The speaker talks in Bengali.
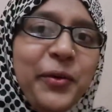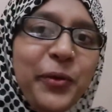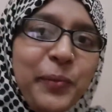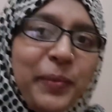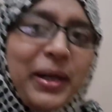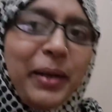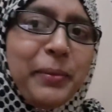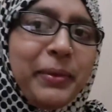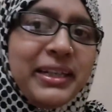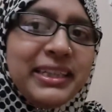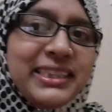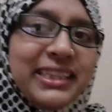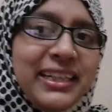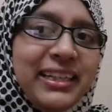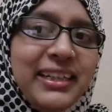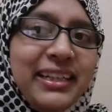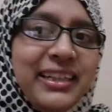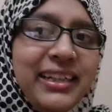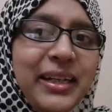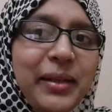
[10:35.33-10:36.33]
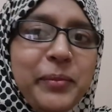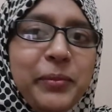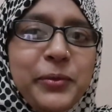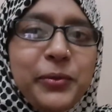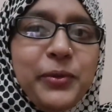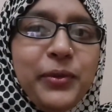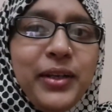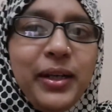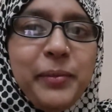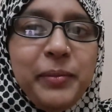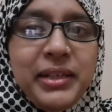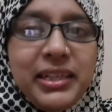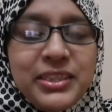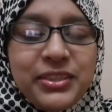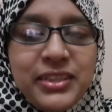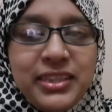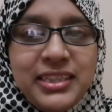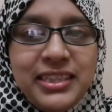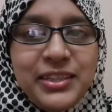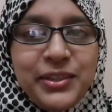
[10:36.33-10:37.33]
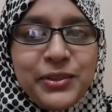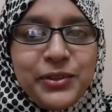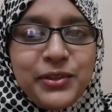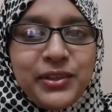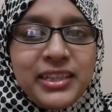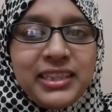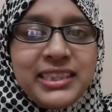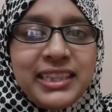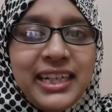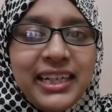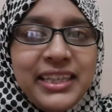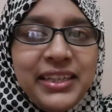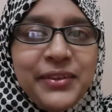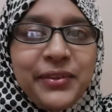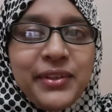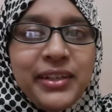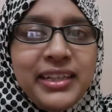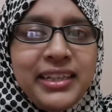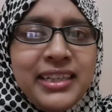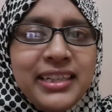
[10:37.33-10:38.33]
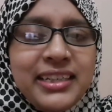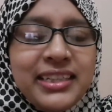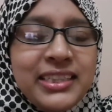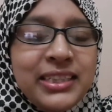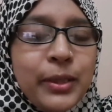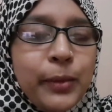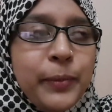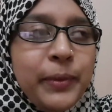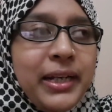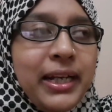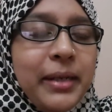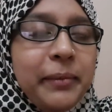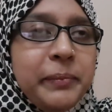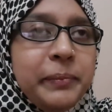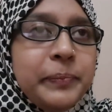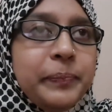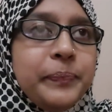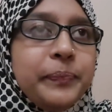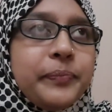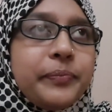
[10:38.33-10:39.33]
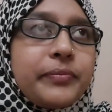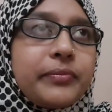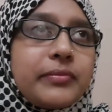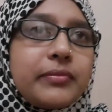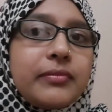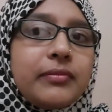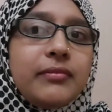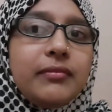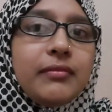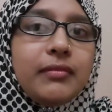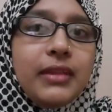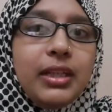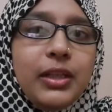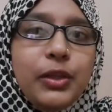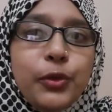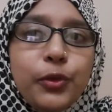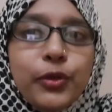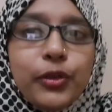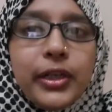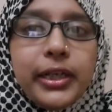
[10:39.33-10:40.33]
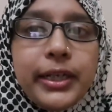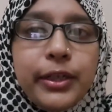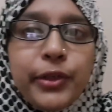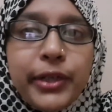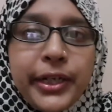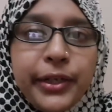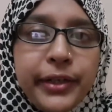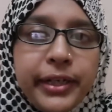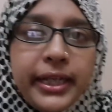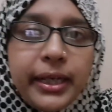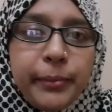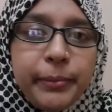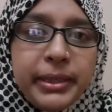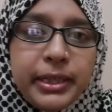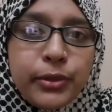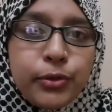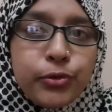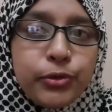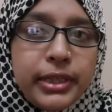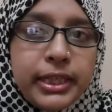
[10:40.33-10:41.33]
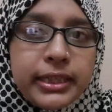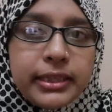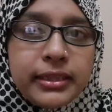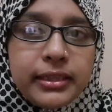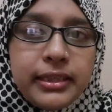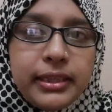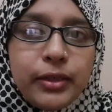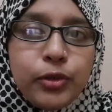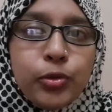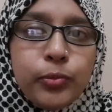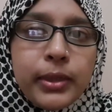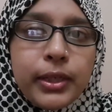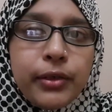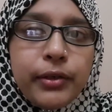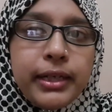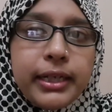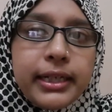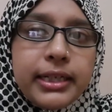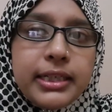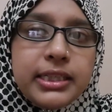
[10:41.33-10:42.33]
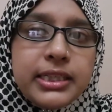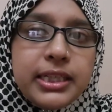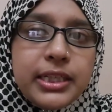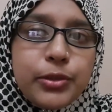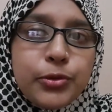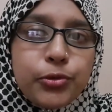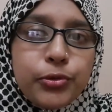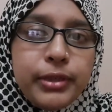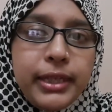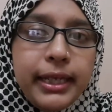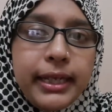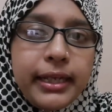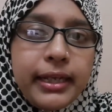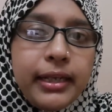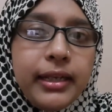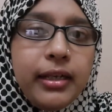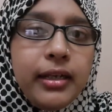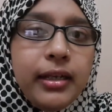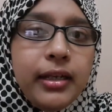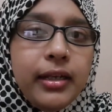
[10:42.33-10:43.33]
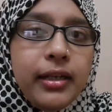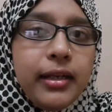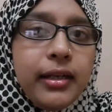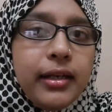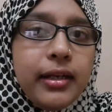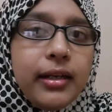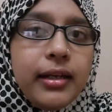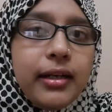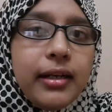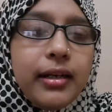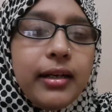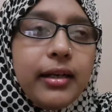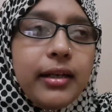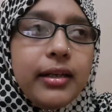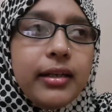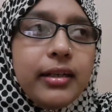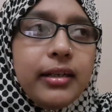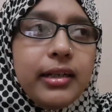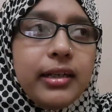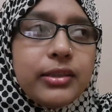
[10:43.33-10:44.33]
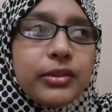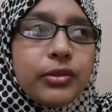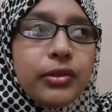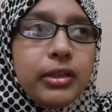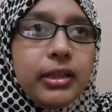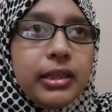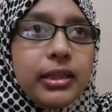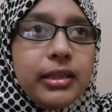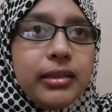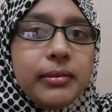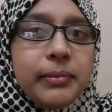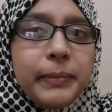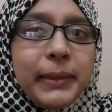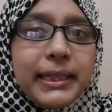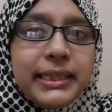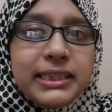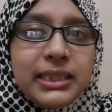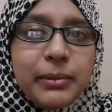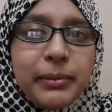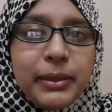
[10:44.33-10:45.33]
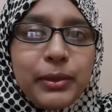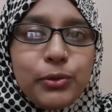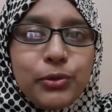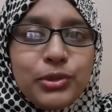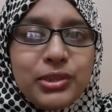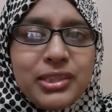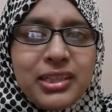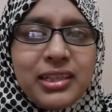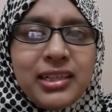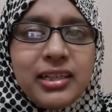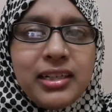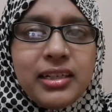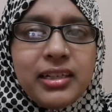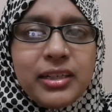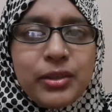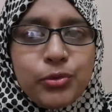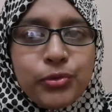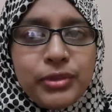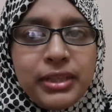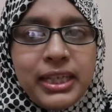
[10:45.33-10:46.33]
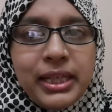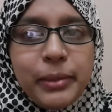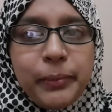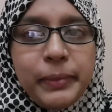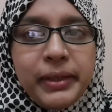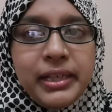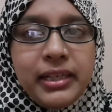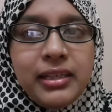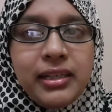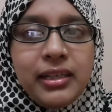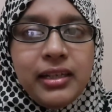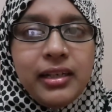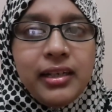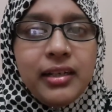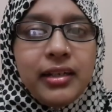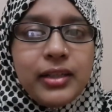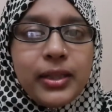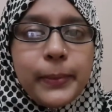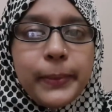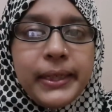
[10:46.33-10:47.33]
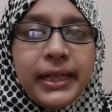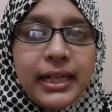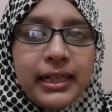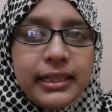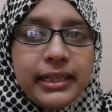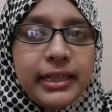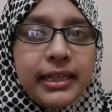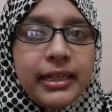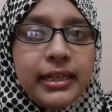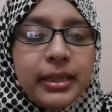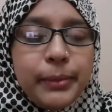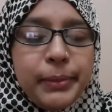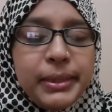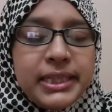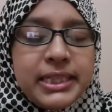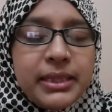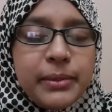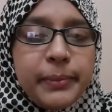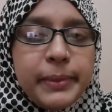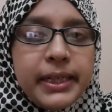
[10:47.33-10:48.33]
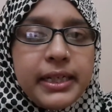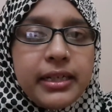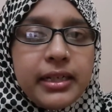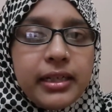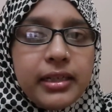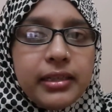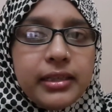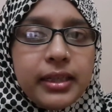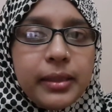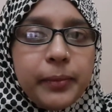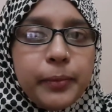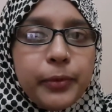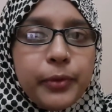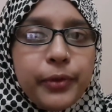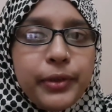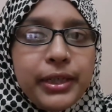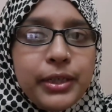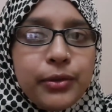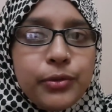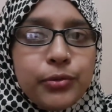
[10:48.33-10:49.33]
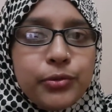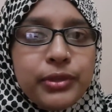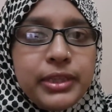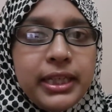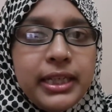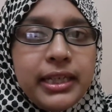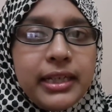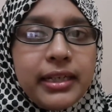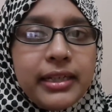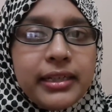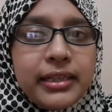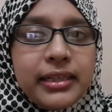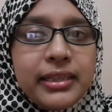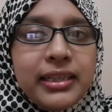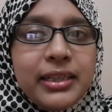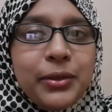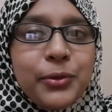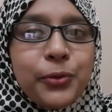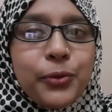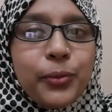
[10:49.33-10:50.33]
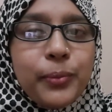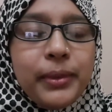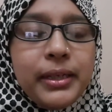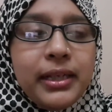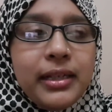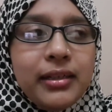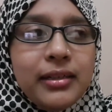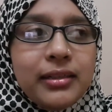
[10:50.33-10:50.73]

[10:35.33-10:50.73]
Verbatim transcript: ওর বাবা জানে নামগুলো আমি আসলে ঠিক অতটা জানিও না কি কী সব নাম তো এই কারণে আমি একটু দেখতে দিই ঘুমানোর আগে সে একটু দেখে আর আসলে বাচ্চা মানুষ একটু দেখবেই তবে না দেখাটা বেশি বেটার তারপরেও একটু দেই আর কি কী করবে